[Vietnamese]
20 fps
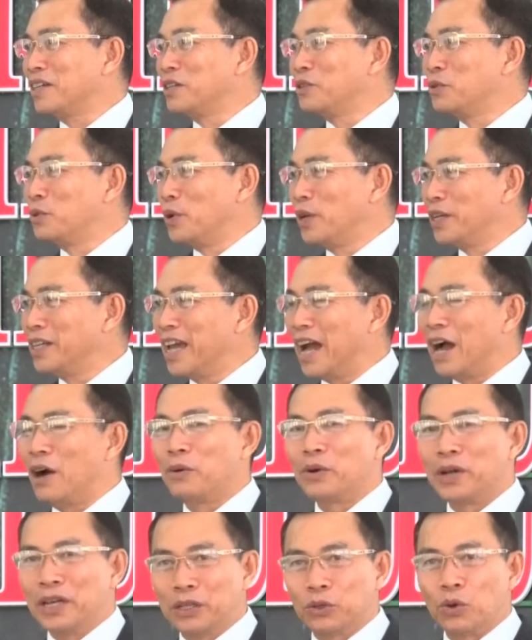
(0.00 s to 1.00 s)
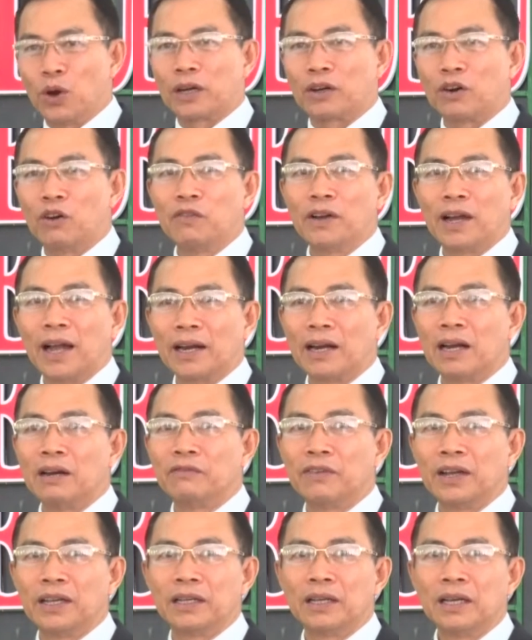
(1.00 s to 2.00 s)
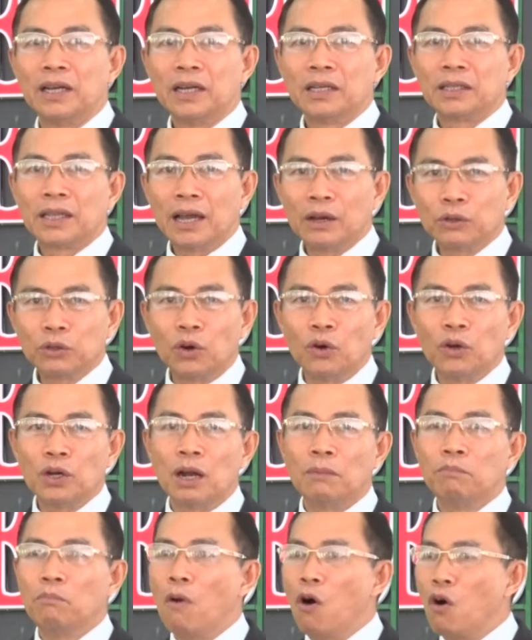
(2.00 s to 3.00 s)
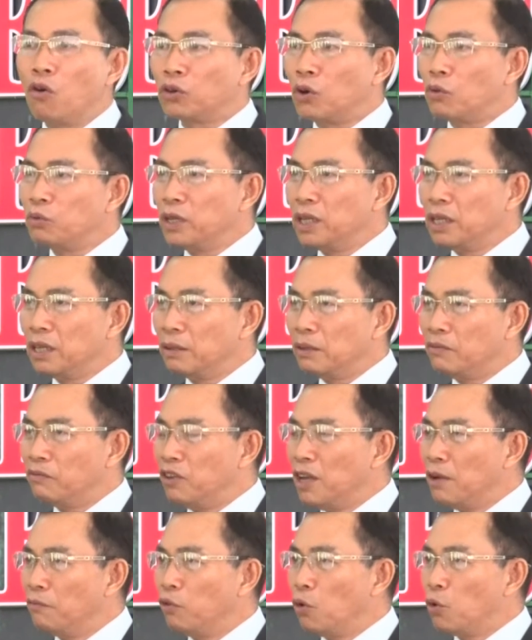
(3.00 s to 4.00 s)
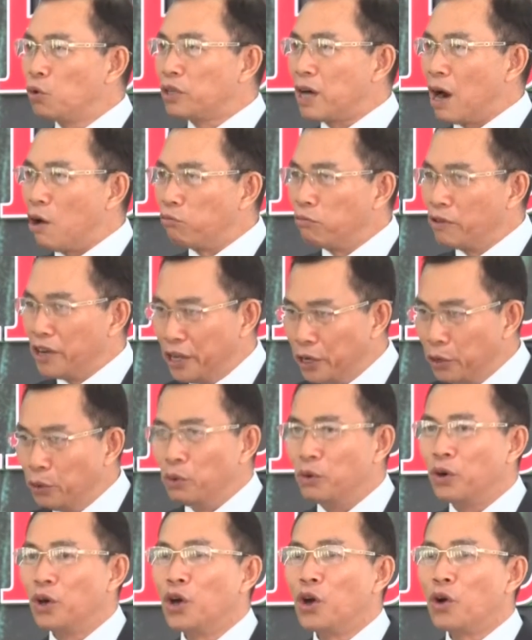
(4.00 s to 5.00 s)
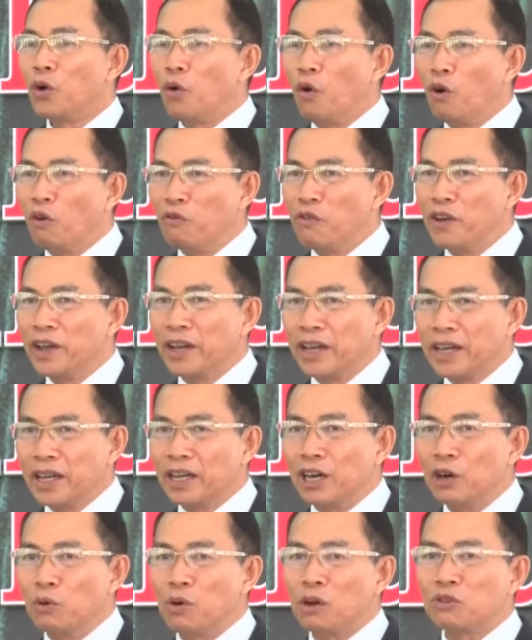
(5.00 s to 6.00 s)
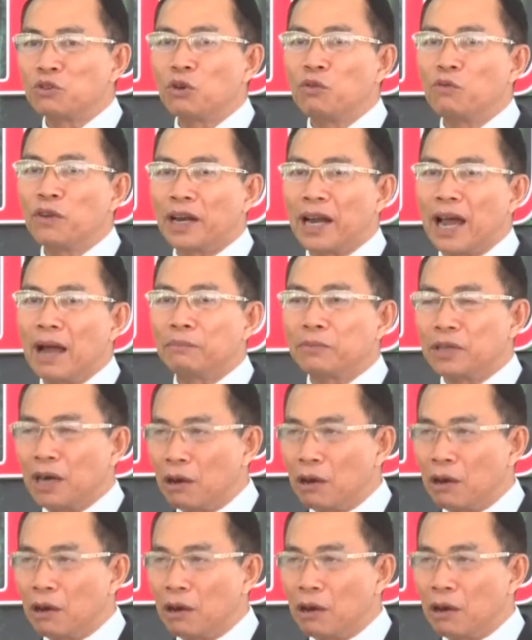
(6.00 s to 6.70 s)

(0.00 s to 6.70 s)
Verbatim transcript: trình chuyển giao kỹ thuật đối với các đơn vị theo tôi là một trong những nhiệm vụ trọng yếu của Viện Nghiên cứu Cao su Việt Nam